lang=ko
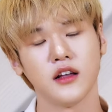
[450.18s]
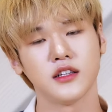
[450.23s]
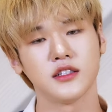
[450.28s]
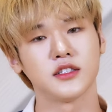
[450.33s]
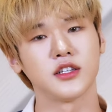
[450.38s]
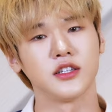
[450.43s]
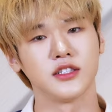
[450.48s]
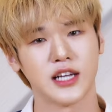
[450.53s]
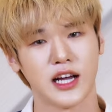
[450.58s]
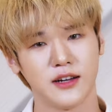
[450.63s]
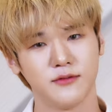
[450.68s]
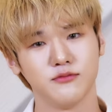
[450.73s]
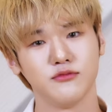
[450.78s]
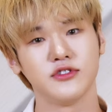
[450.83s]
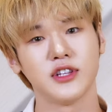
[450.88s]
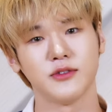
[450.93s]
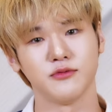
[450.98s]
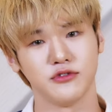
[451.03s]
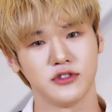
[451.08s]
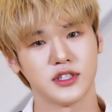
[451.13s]
저
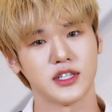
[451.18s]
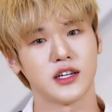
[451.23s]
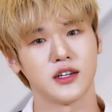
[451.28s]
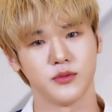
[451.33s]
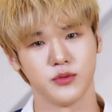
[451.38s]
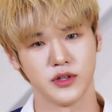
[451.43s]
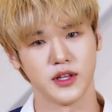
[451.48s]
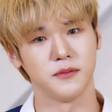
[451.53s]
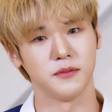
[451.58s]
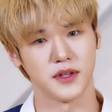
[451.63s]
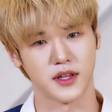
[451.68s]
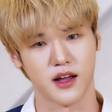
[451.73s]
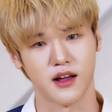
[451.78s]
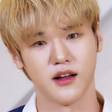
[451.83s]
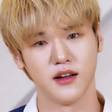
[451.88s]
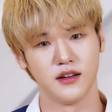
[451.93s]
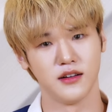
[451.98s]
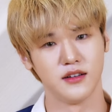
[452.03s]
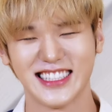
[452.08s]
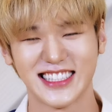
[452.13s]
장문의 문자를 보냅니다.
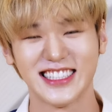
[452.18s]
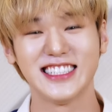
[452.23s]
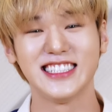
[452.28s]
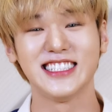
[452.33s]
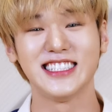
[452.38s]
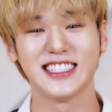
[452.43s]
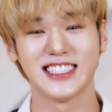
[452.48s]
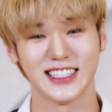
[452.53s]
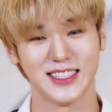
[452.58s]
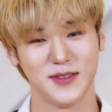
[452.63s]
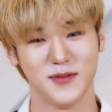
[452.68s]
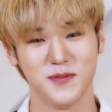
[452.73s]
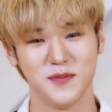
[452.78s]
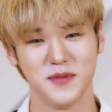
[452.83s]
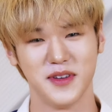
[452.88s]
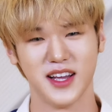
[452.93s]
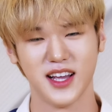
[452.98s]
진심.